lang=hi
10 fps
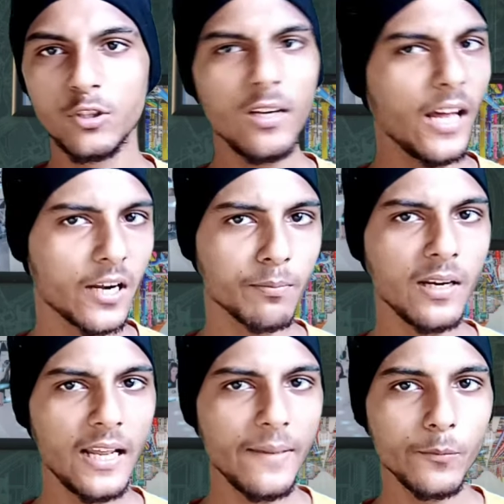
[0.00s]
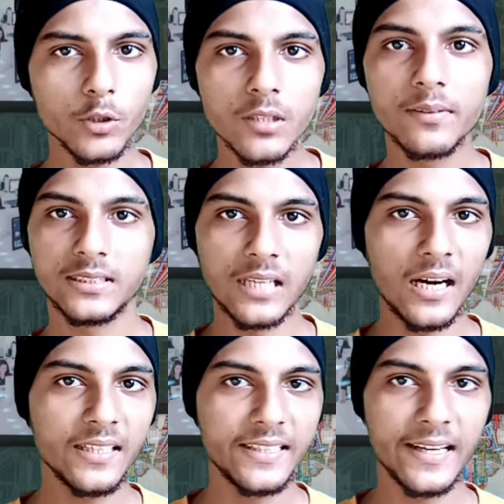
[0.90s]
एक्चुअली हर्बल लाइफ को जब
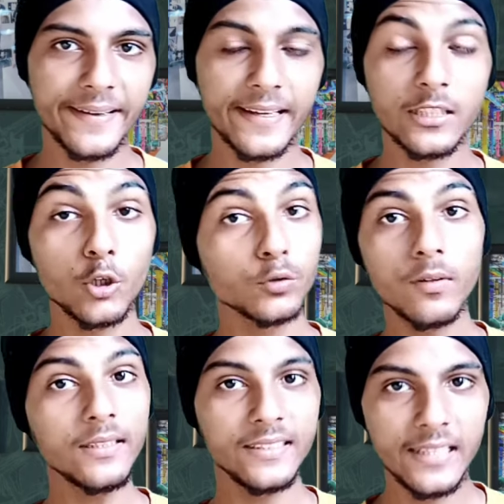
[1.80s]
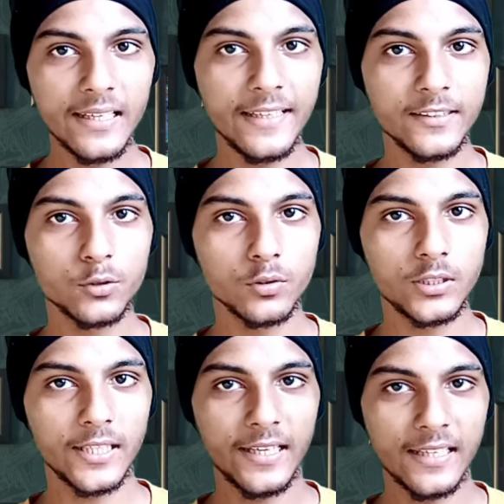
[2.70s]
स्टार्ट किया गया था उस वक्त ये नहीं
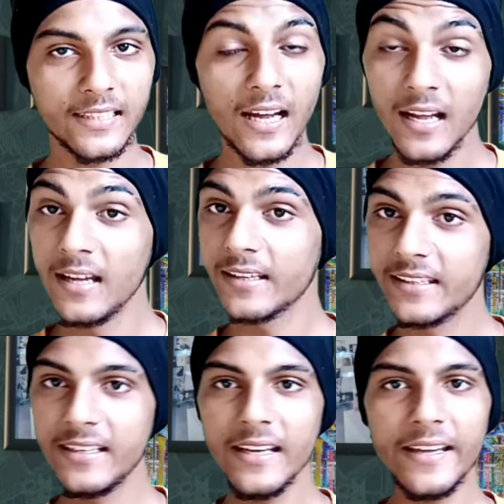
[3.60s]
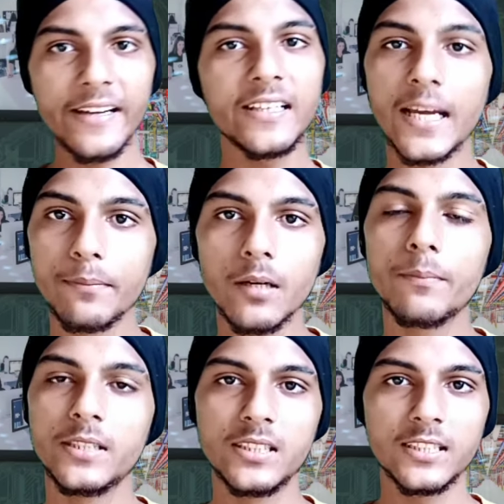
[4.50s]
सोचा गया था कि ये एक टाइप का
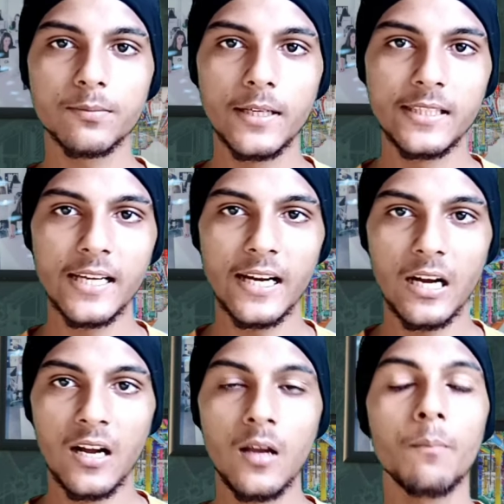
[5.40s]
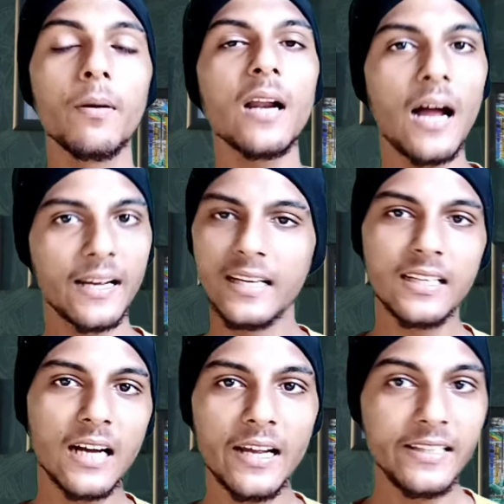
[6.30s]
बिजनेस बन जाएगा पर
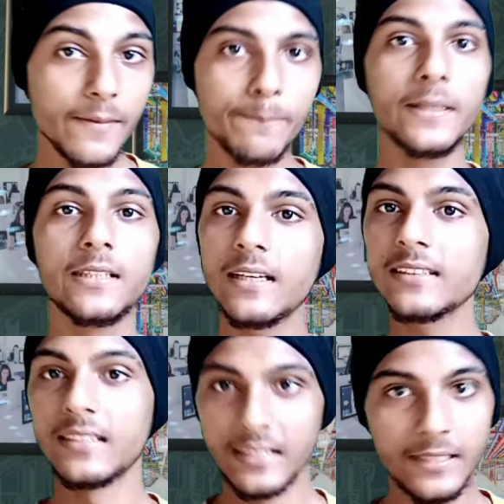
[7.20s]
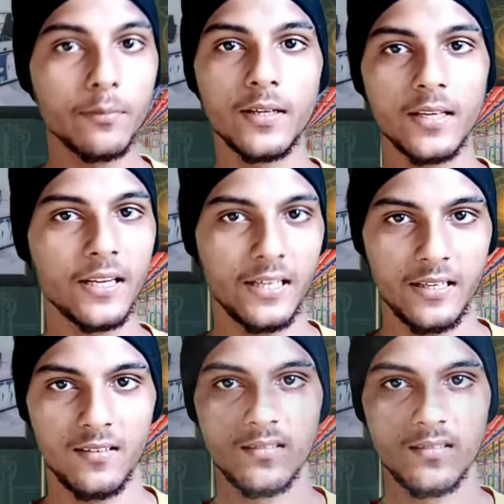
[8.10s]
आखिरकार ये बिजनेस ही बन गया